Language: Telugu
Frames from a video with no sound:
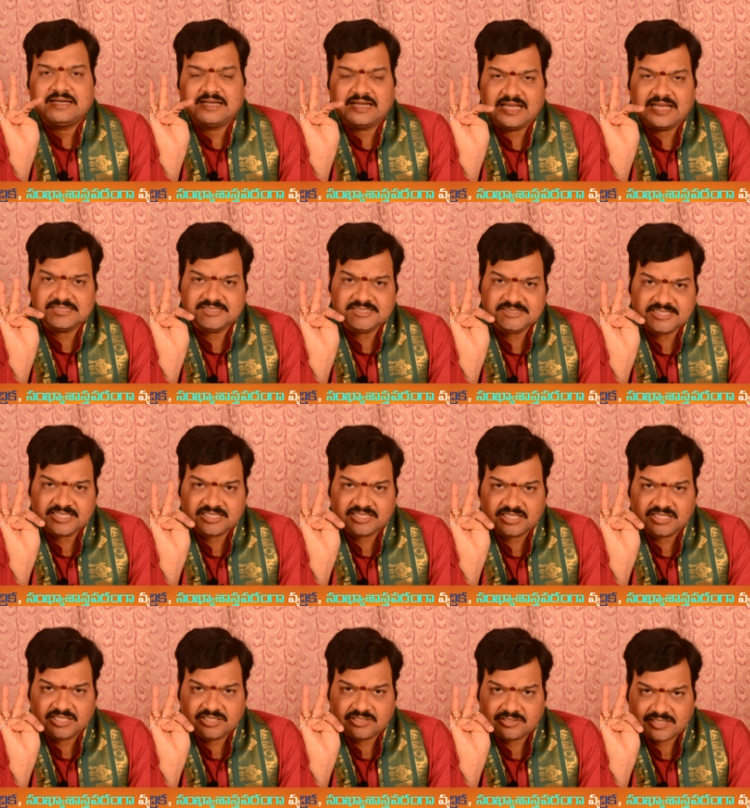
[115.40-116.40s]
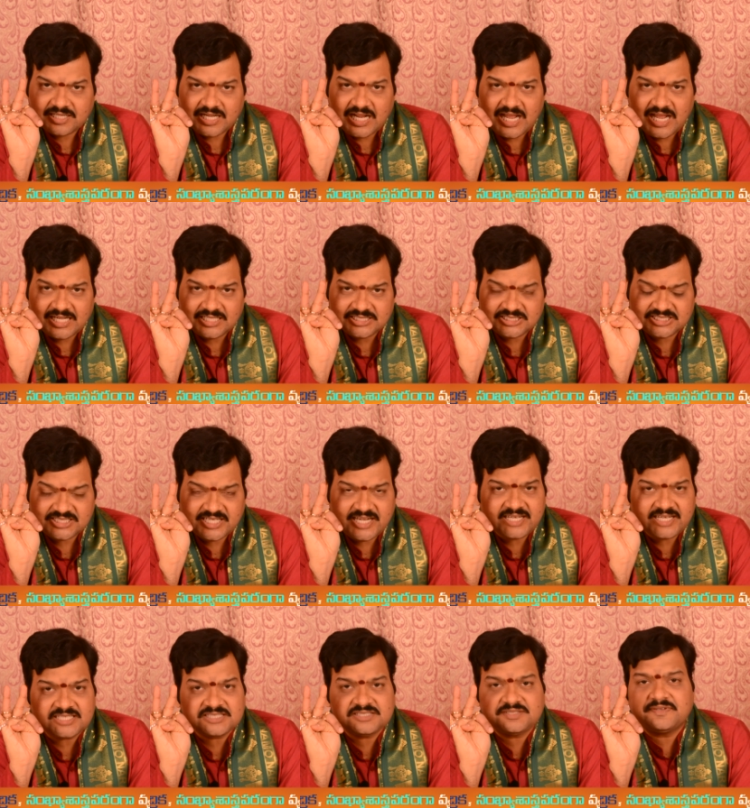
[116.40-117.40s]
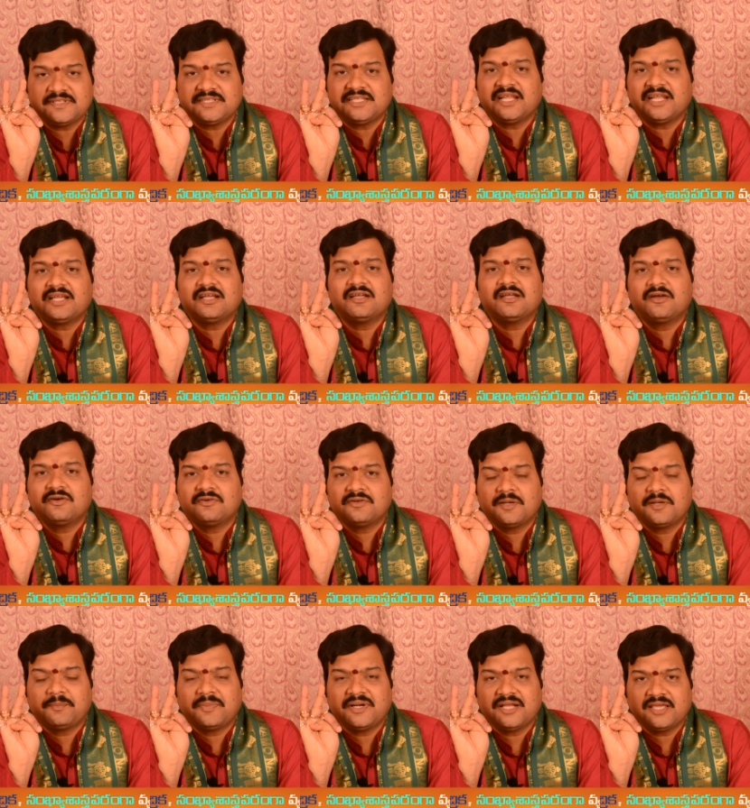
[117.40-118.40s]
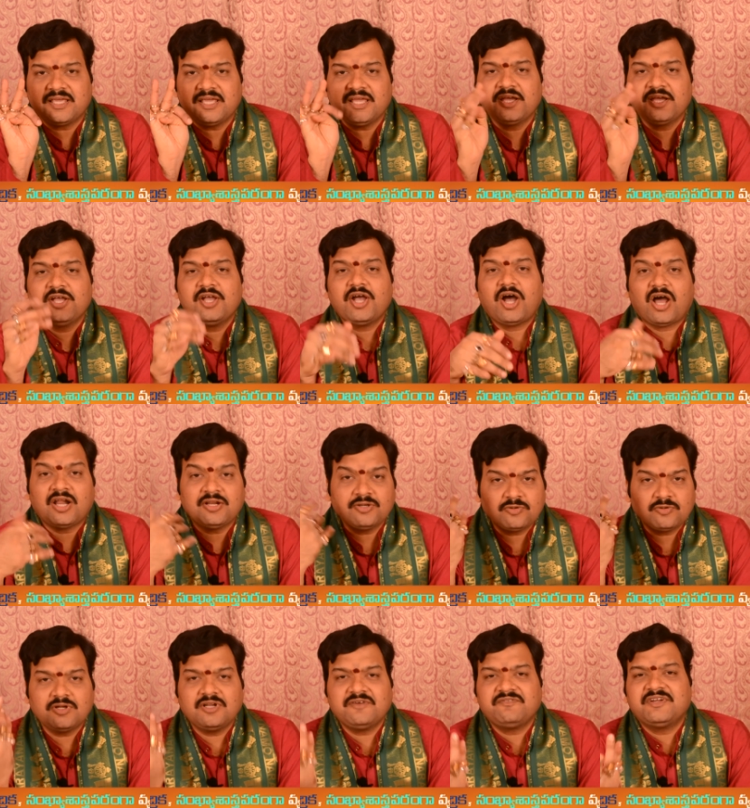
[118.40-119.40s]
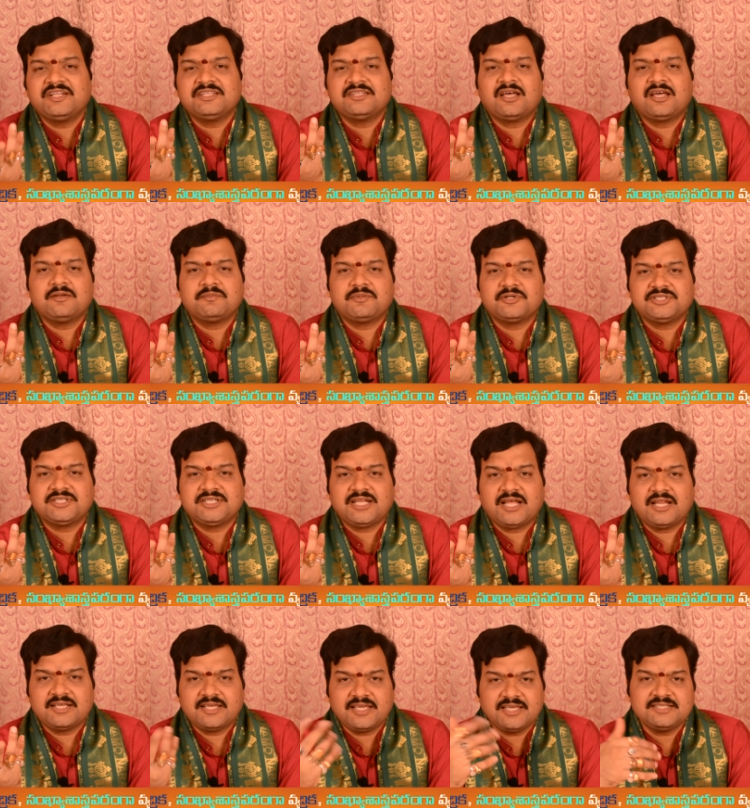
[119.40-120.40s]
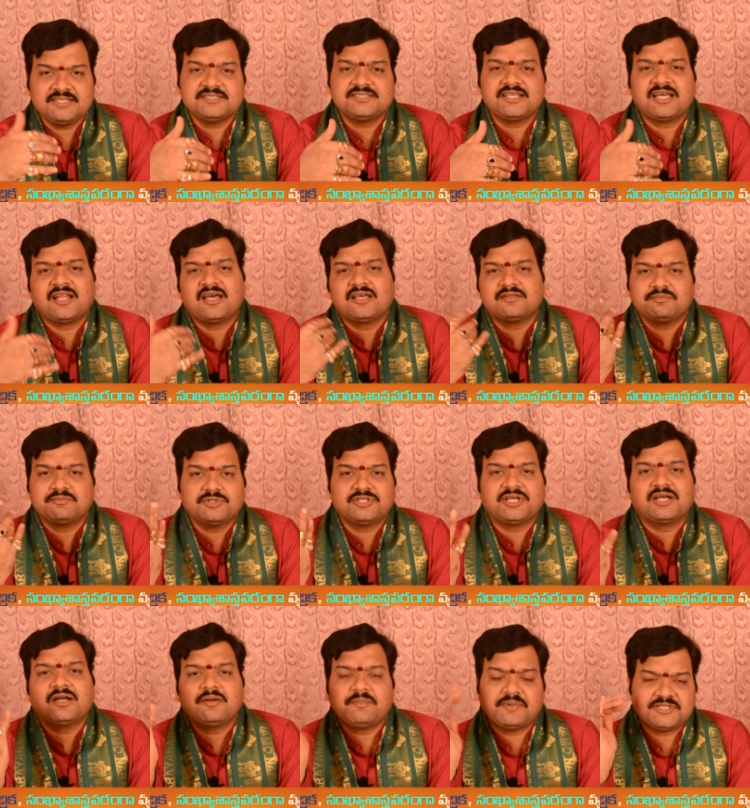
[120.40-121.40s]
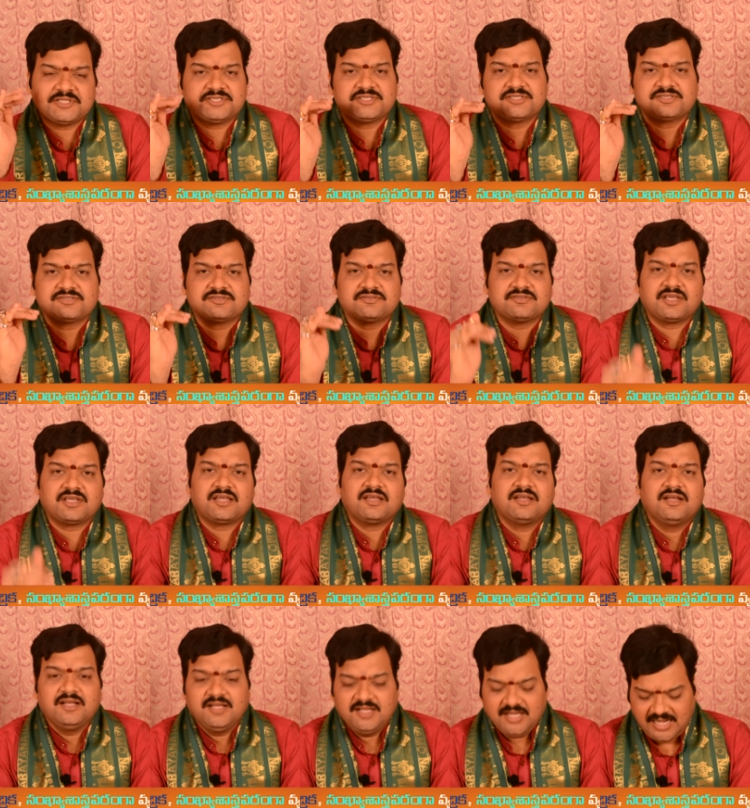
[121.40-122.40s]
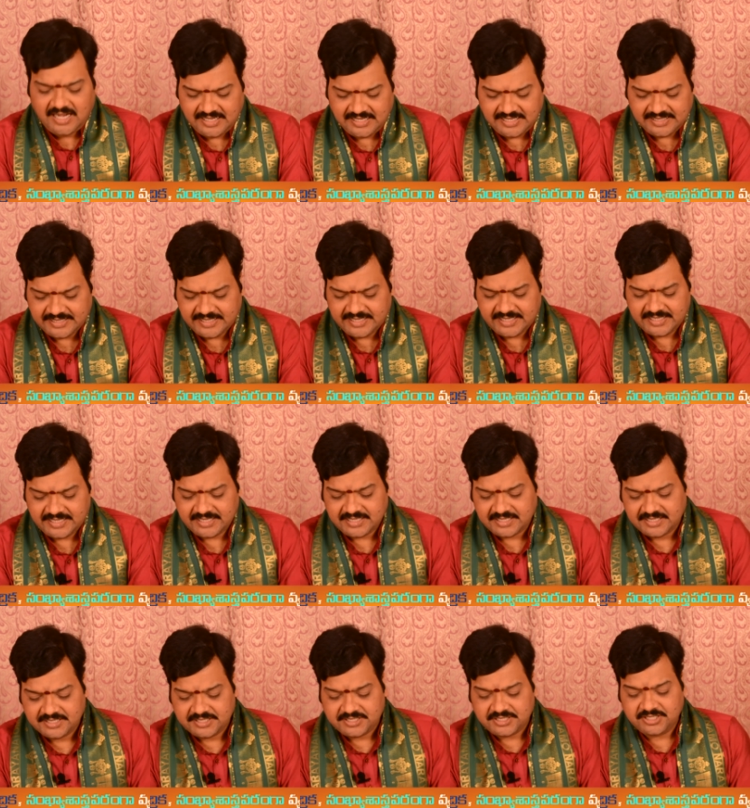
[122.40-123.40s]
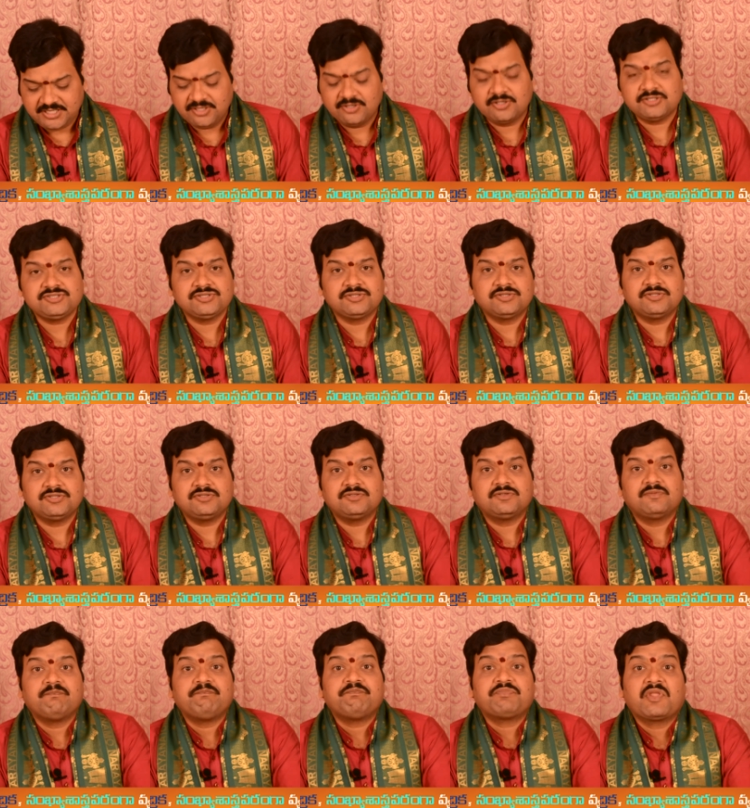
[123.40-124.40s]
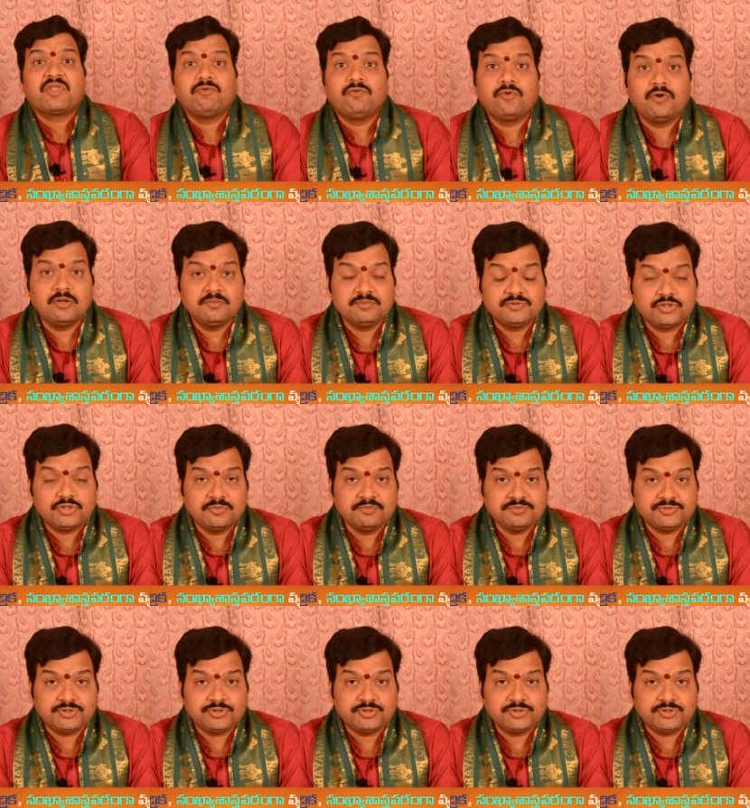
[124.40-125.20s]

రాశి చక్రంలో గ్రహాల స్టేటస్ వ్యతిరేకంగా ఉన్నప్పటికీ అనుకూల ఫలితాలు పొందటానికి ఇది చాలా అద్భుతంగా పనిచేస్తుంది అలాగే ఈరోజు ఓం దుమ్